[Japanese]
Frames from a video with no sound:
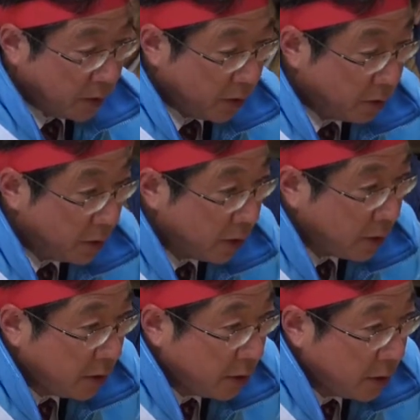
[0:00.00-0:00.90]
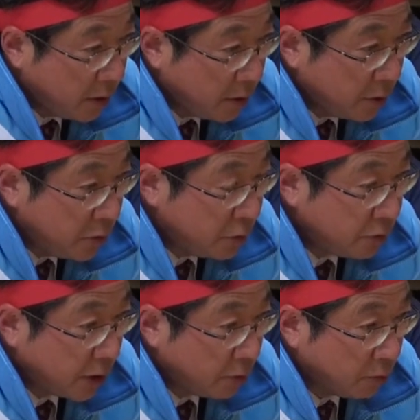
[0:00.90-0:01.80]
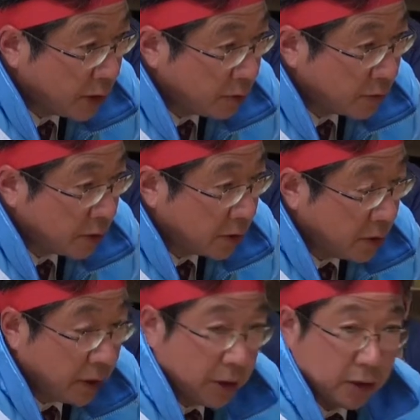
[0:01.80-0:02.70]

えー、20代のお大工さんってね